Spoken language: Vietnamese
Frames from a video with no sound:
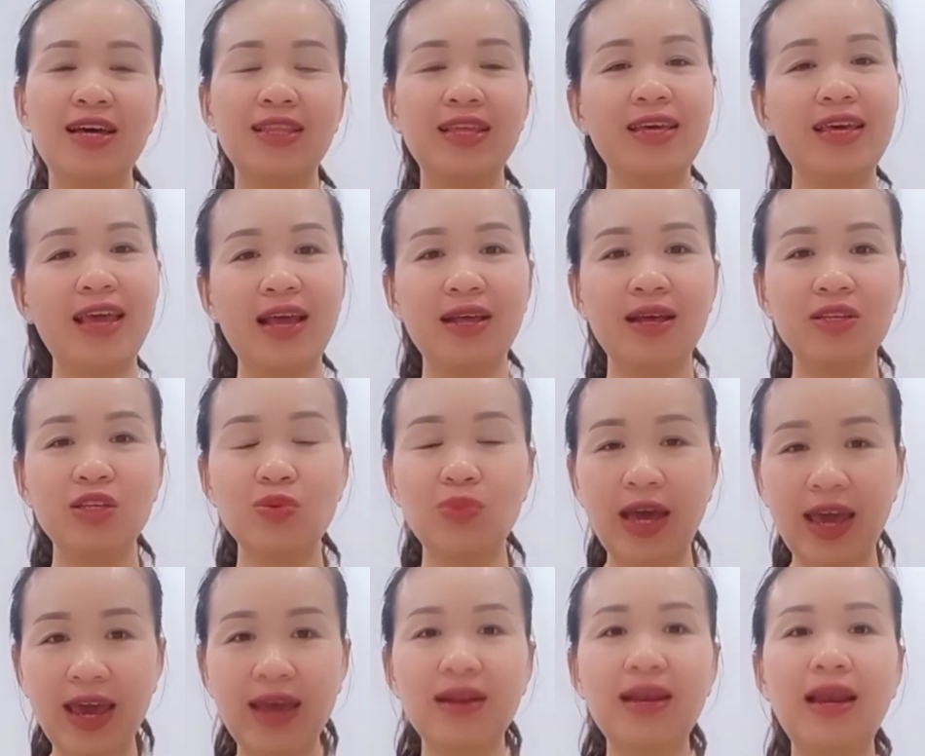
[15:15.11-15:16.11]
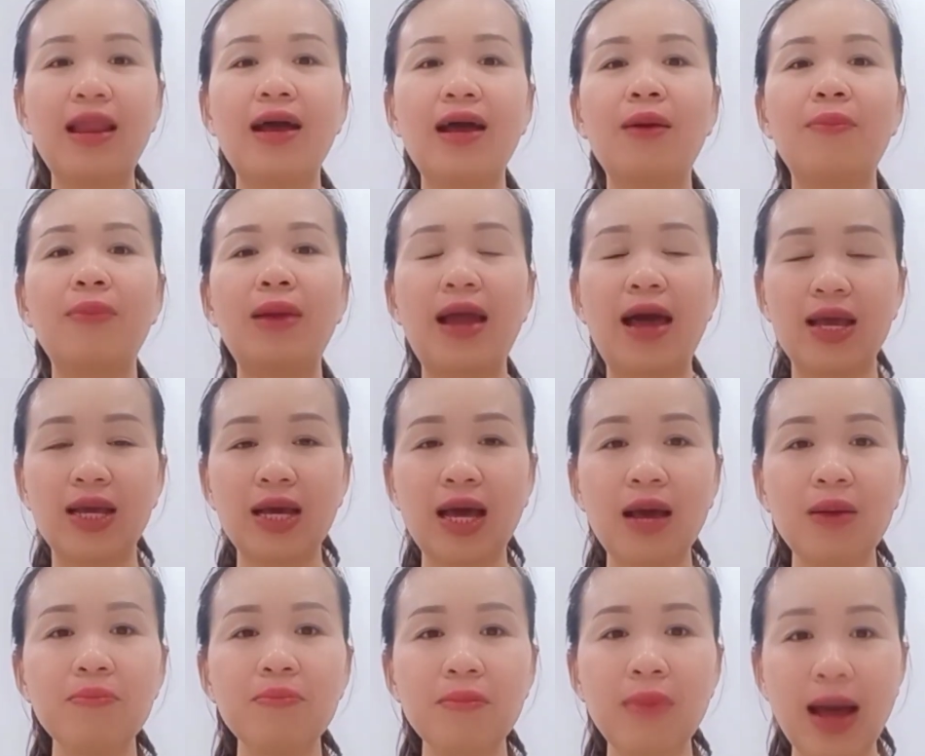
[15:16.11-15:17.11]
thì dục hẹn lại gặp lại
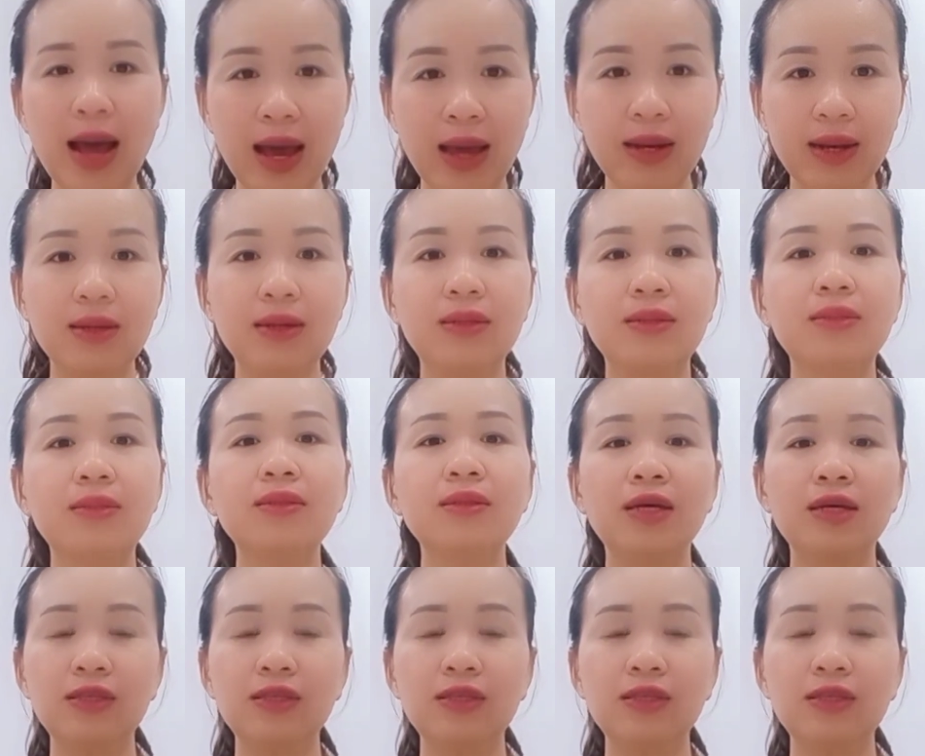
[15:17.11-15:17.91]
các bạn ở